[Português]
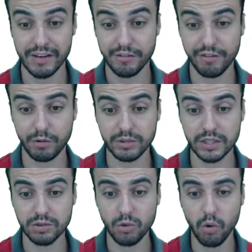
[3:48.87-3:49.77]

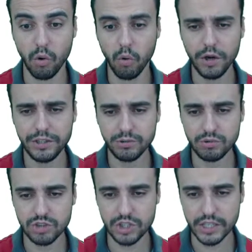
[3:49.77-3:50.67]
faltando oito
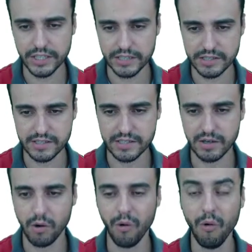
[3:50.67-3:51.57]
dias
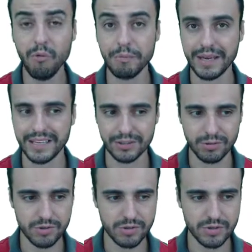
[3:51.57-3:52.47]
ou
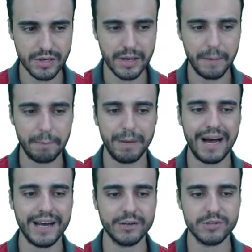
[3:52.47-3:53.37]
menos
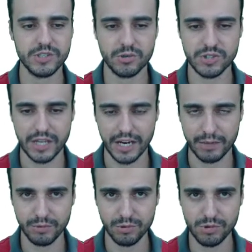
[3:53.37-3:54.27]
para os seus
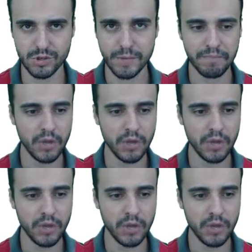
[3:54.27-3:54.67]
términos,